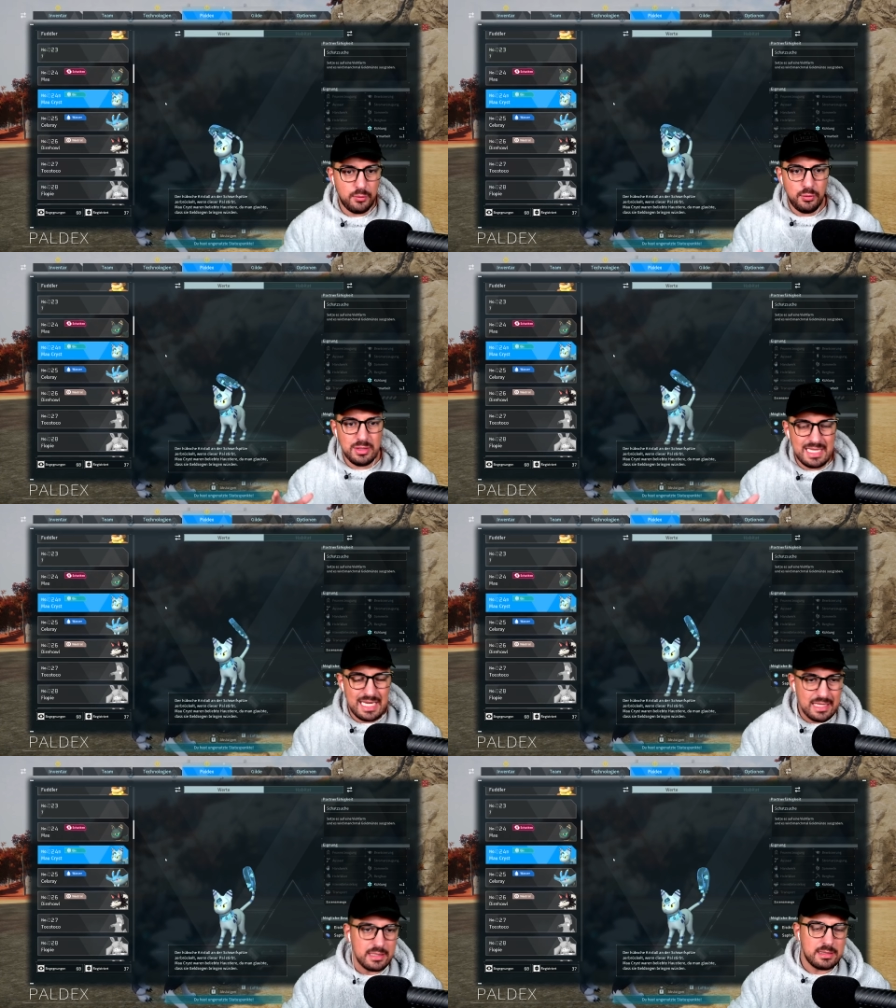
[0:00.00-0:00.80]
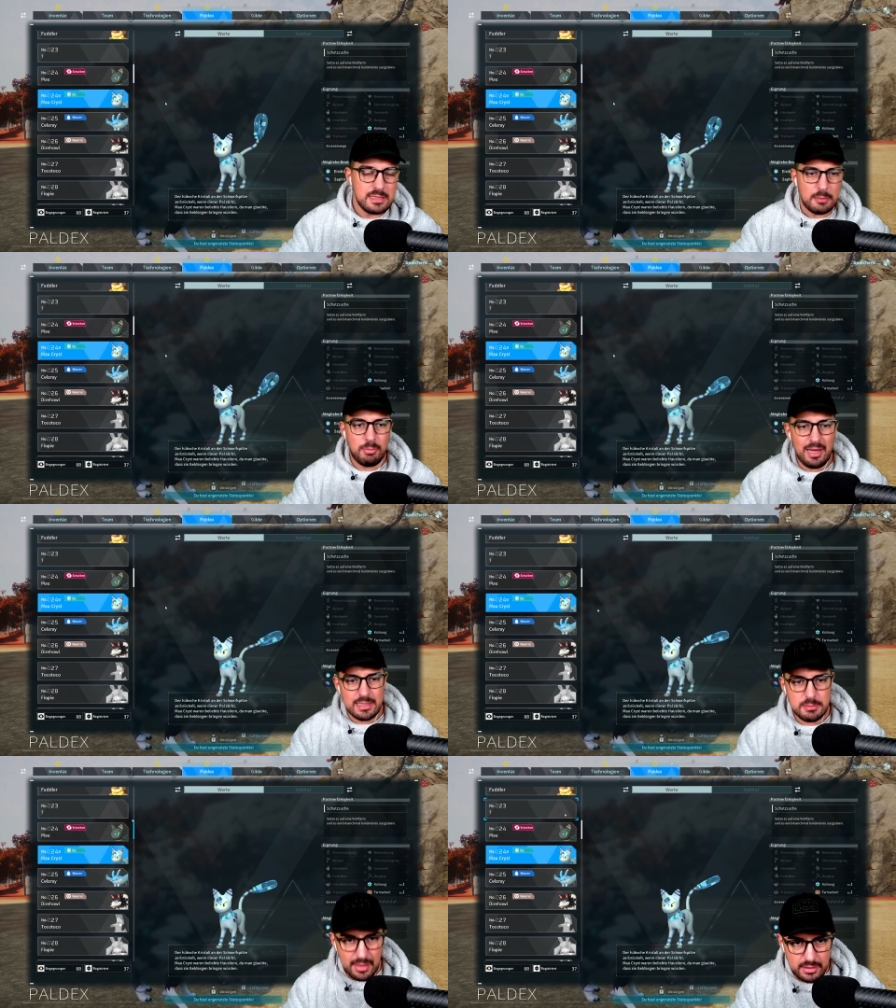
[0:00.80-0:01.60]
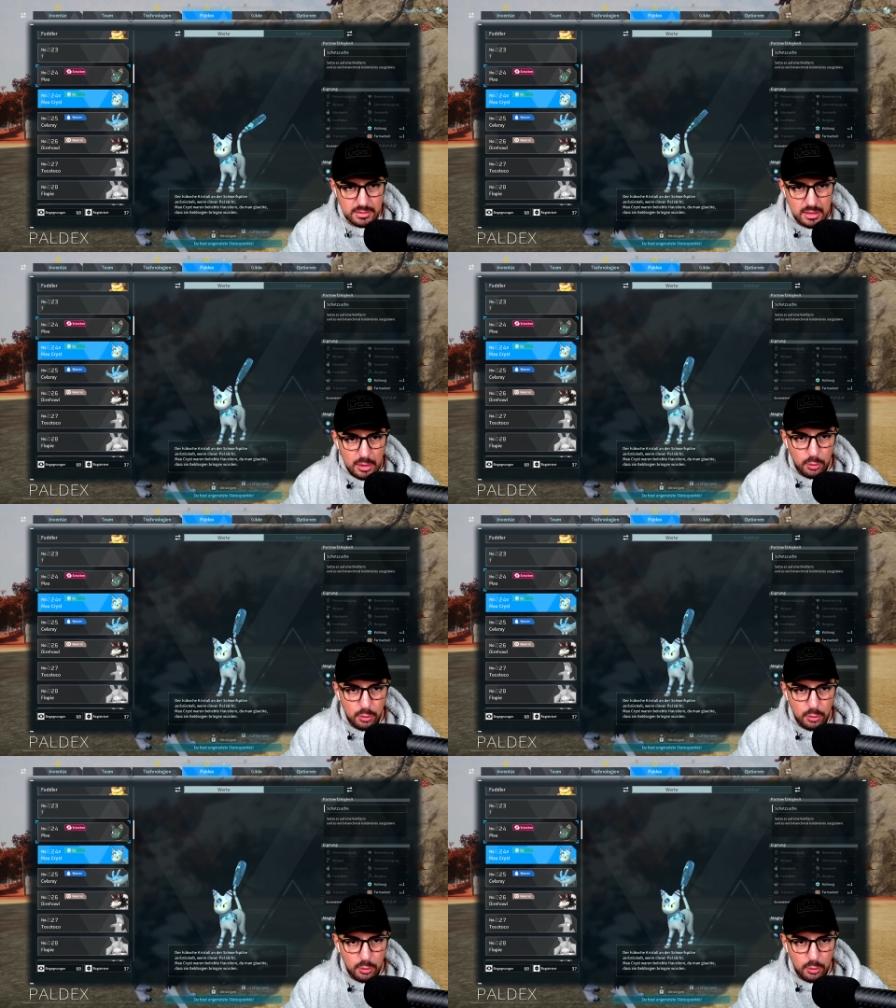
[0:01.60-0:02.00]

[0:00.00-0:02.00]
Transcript: für jedes dieser Pals machen.